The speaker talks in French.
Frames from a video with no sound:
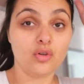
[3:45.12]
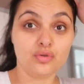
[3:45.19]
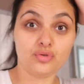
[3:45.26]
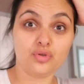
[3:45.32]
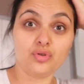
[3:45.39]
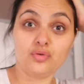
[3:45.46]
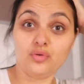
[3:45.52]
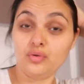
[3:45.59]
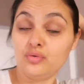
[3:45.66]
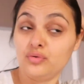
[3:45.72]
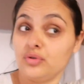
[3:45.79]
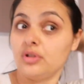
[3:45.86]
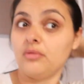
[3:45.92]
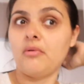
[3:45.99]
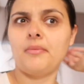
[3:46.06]
Je suis
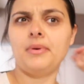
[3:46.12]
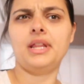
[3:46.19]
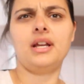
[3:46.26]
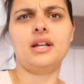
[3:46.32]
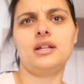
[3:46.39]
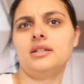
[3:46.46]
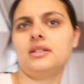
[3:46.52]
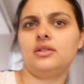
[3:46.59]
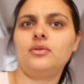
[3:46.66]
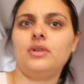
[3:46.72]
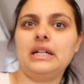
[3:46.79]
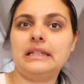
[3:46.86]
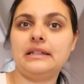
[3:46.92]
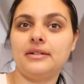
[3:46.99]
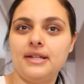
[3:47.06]
toujours dans mon ménage, il
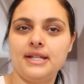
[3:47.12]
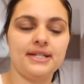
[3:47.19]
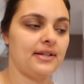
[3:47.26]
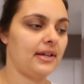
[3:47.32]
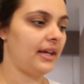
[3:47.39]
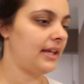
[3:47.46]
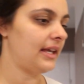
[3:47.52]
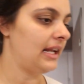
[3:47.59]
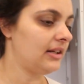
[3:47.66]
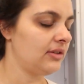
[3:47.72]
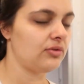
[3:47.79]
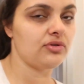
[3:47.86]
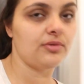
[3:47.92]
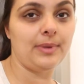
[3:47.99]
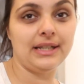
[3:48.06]
doit être 10h et quelques,
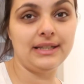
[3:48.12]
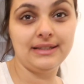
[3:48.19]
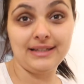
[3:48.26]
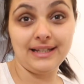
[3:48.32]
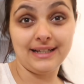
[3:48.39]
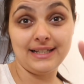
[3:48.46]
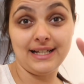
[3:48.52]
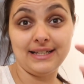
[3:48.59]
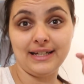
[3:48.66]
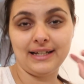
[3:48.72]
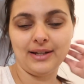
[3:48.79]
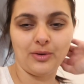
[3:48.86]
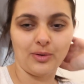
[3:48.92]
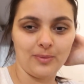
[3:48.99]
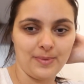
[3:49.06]
donc je vais pas tarder à
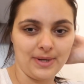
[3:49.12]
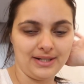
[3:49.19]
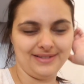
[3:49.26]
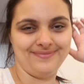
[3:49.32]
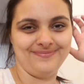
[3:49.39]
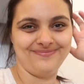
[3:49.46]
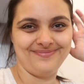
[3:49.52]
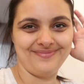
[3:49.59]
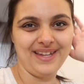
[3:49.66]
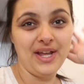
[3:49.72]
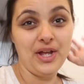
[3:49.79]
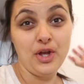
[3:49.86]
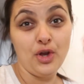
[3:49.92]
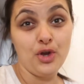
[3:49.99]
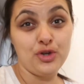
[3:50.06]
attaquer le repas.
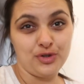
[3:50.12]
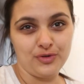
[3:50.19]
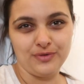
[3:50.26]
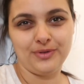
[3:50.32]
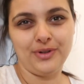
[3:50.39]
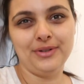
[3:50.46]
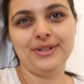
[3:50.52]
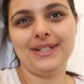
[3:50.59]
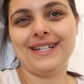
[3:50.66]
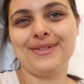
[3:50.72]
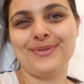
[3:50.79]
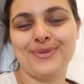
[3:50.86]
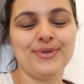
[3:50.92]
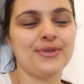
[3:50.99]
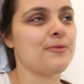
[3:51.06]
Je vous donne une
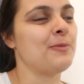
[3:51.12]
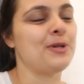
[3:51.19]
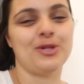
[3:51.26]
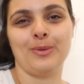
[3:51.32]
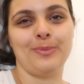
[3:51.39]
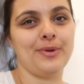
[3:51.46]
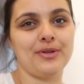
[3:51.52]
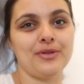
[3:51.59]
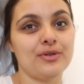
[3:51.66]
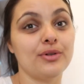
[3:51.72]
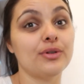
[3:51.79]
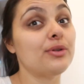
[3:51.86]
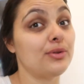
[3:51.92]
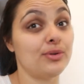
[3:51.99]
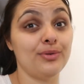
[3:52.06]
astuce, mais je pense
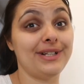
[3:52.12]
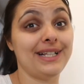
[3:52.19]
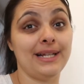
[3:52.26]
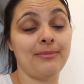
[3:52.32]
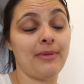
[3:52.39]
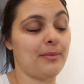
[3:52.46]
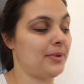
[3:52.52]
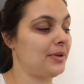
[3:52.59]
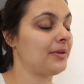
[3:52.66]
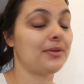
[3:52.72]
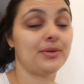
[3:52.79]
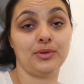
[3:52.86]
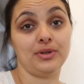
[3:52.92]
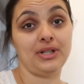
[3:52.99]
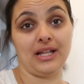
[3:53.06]
que toutes les mamans
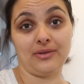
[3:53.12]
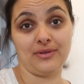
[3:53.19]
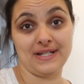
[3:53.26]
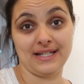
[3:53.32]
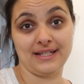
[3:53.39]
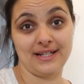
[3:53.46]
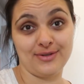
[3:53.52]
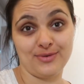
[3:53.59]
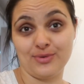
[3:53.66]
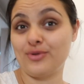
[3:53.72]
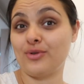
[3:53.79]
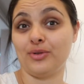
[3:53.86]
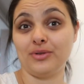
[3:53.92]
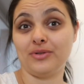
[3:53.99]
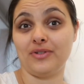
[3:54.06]
connaîtront cette
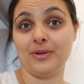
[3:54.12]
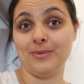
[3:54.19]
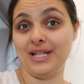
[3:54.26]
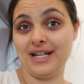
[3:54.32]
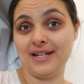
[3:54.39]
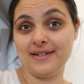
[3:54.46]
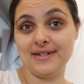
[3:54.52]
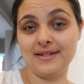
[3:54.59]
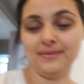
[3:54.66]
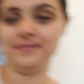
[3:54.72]
astuce quand on fait le ménage.